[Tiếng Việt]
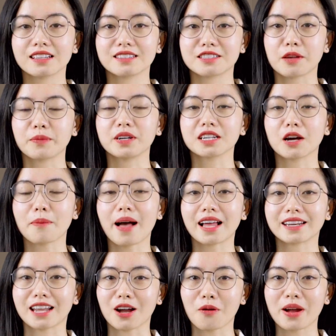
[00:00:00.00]
Chào mừng các
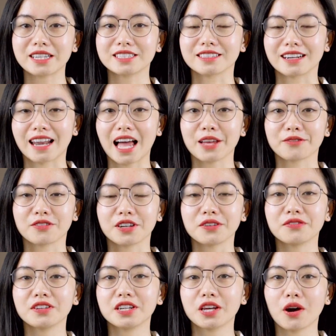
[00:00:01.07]
bạn đã quay trở lại với
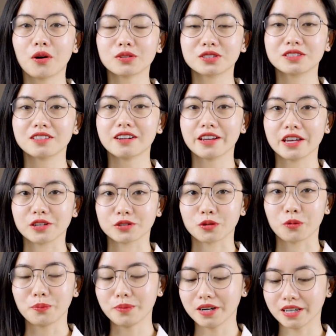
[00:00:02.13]
video chữa đề số
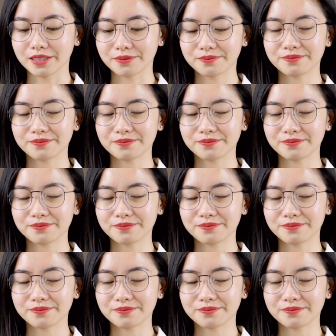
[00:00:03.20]
10.